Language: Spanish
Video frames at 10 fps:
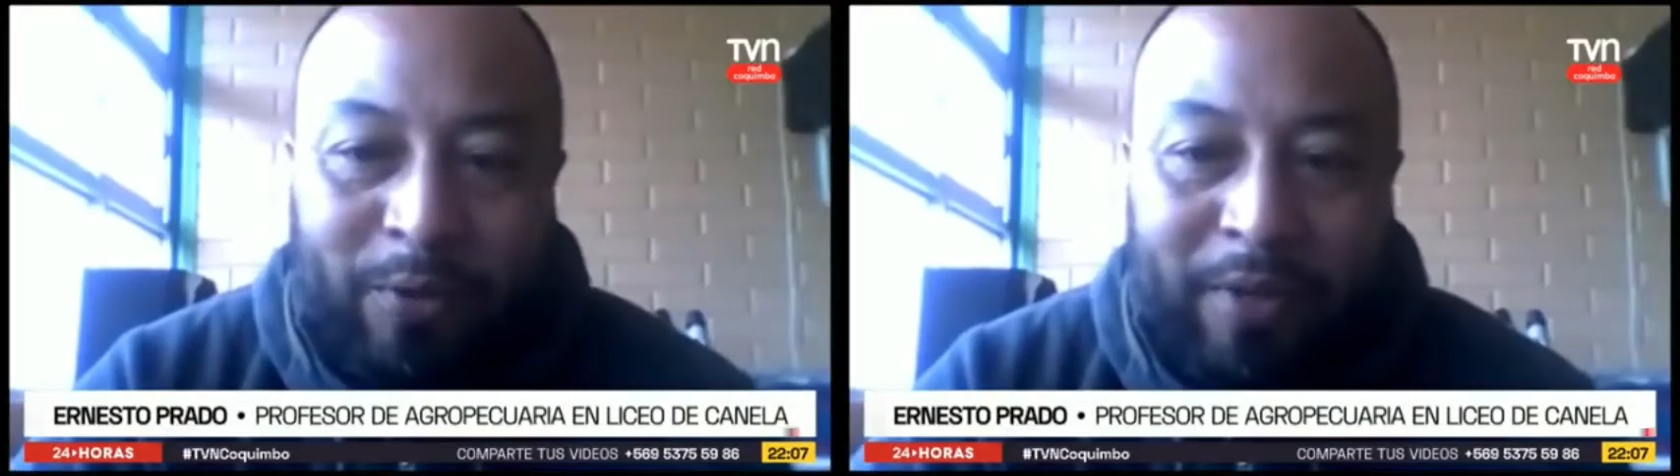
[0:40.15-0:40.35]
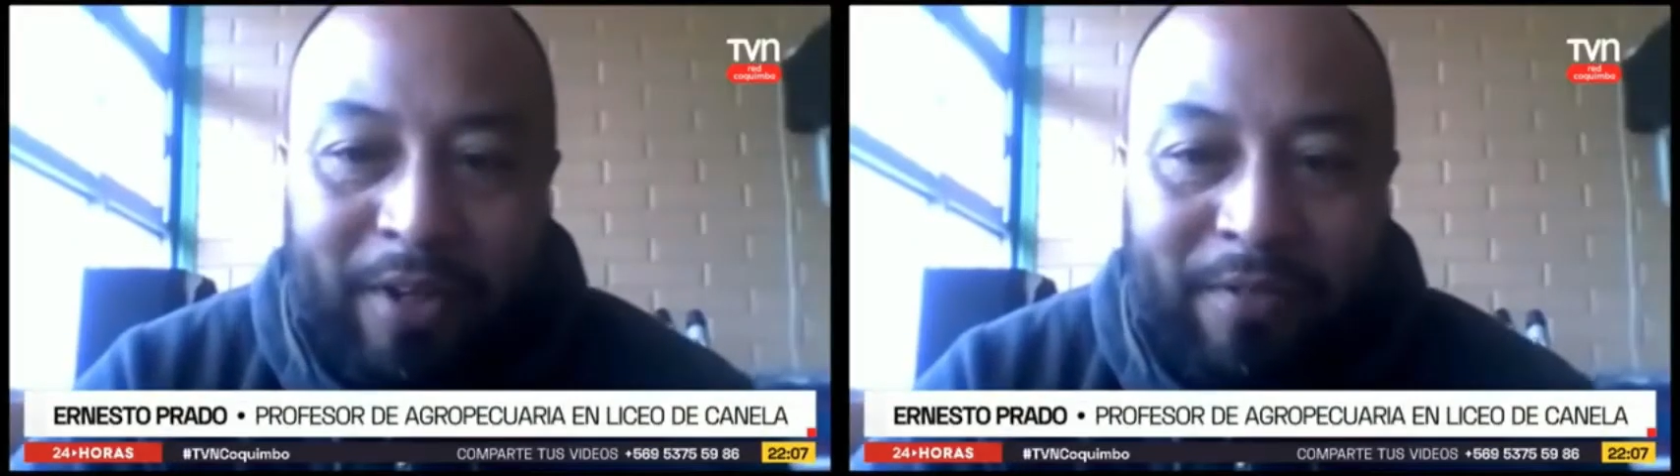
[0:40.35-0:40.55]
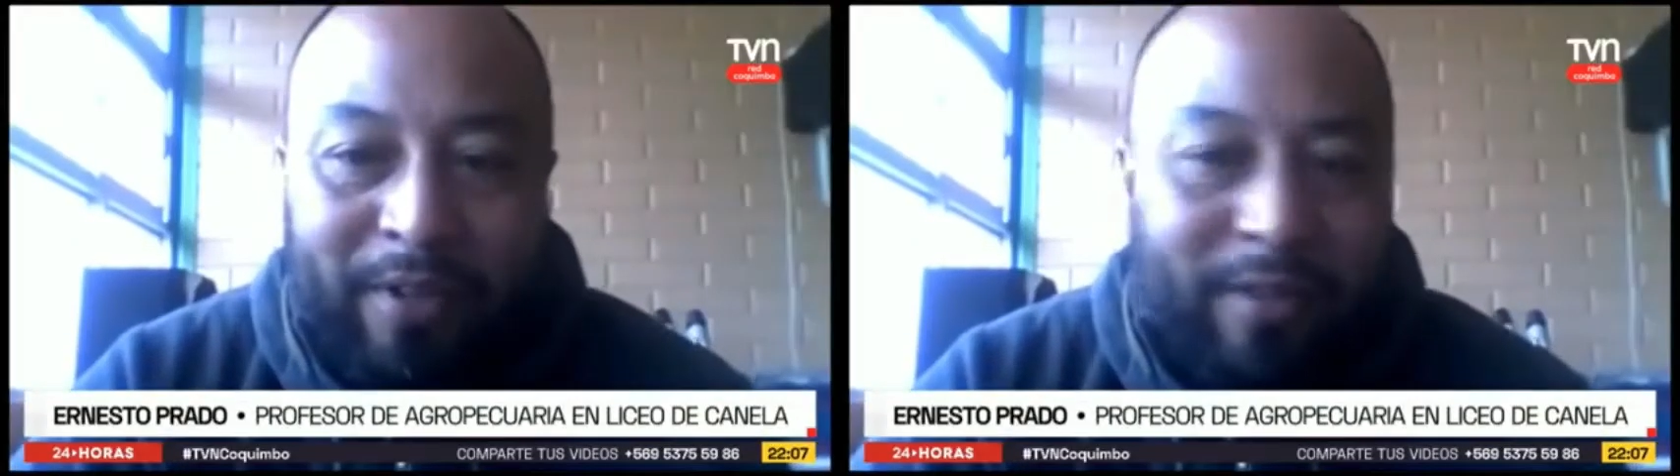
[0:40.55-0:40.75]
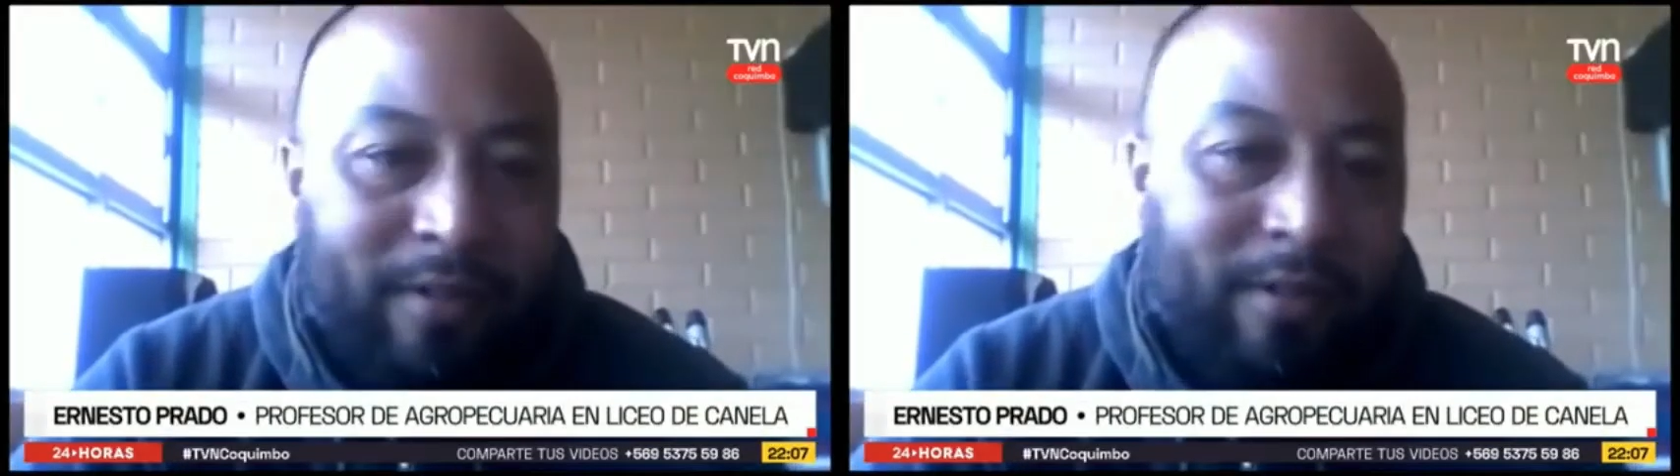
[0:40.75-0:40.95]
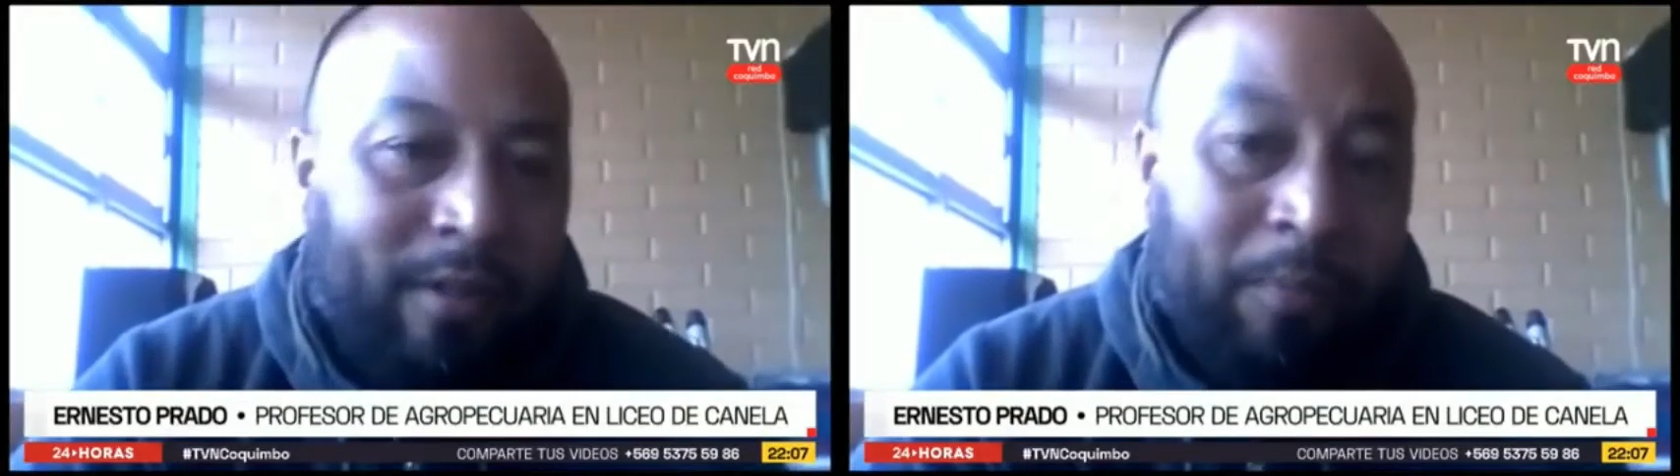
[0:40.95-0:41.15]
jefe,
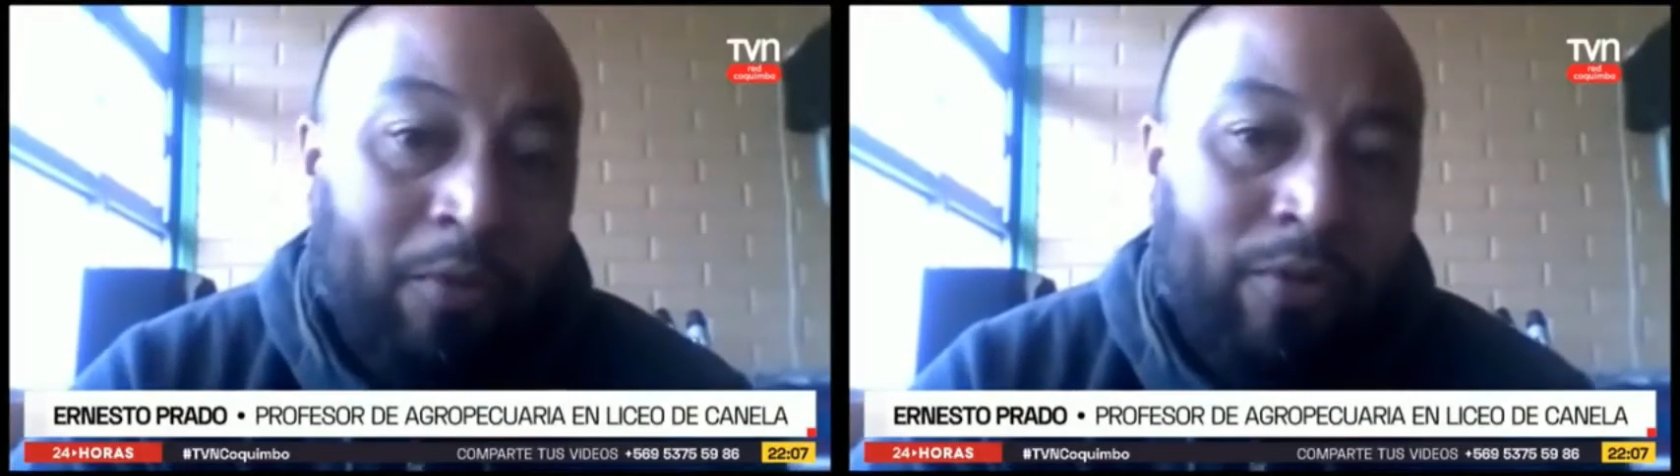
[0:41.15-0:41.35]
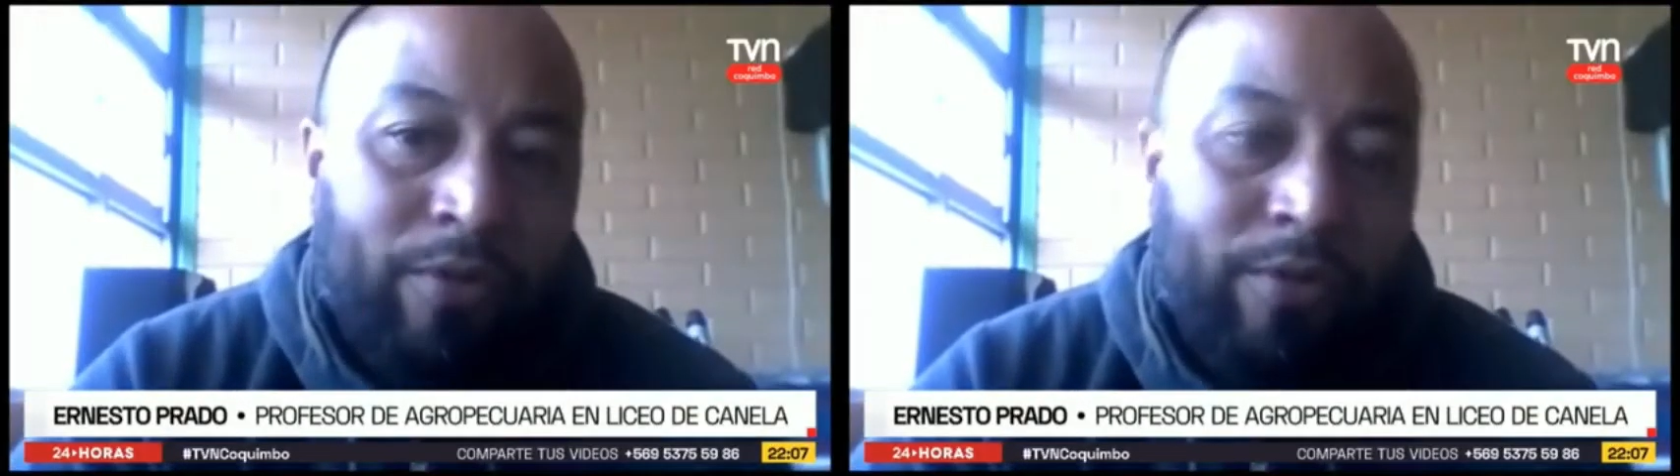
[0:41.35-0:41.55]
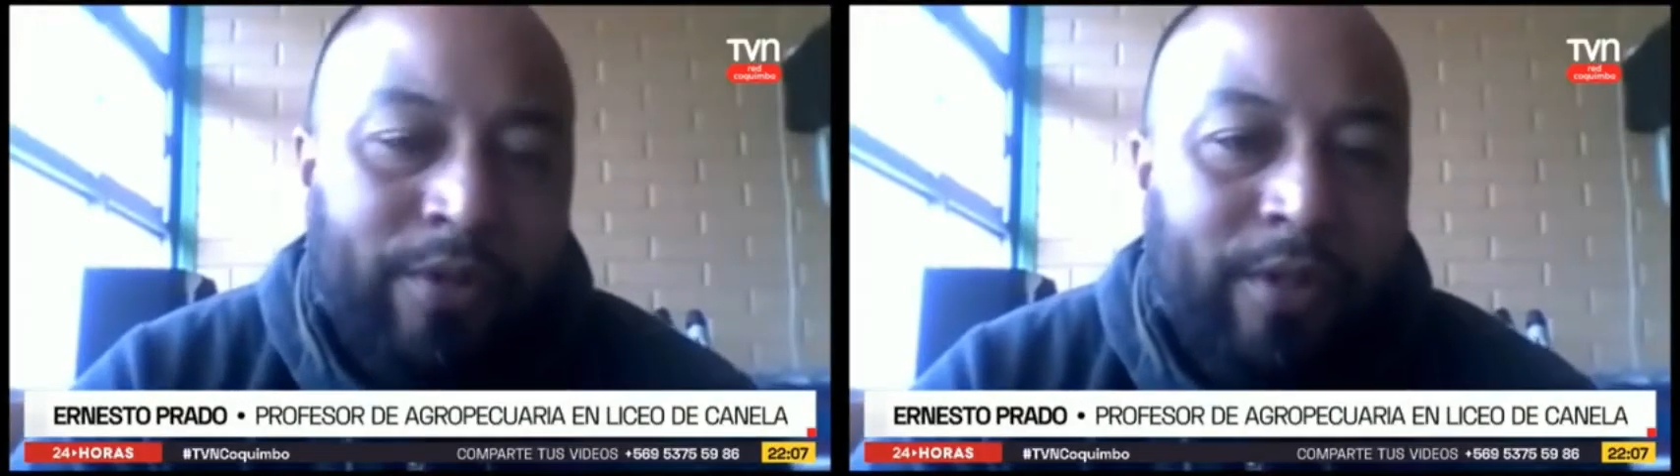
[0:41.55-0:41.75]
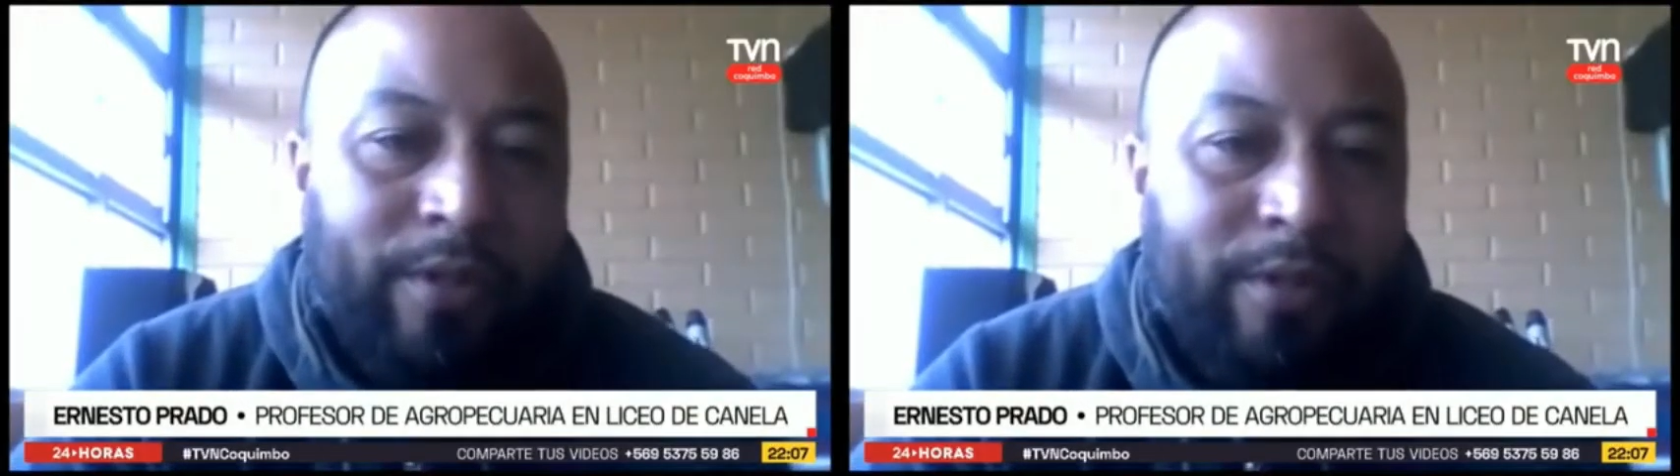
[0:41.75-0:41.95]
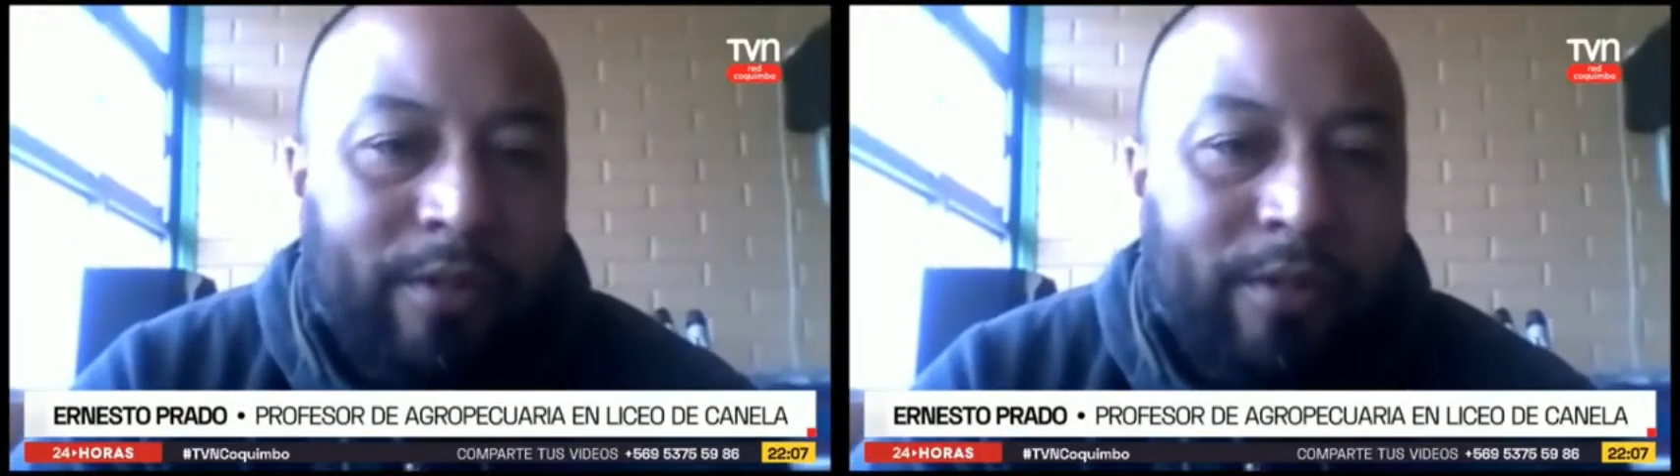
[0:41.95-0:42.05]
tampoco lo conocían.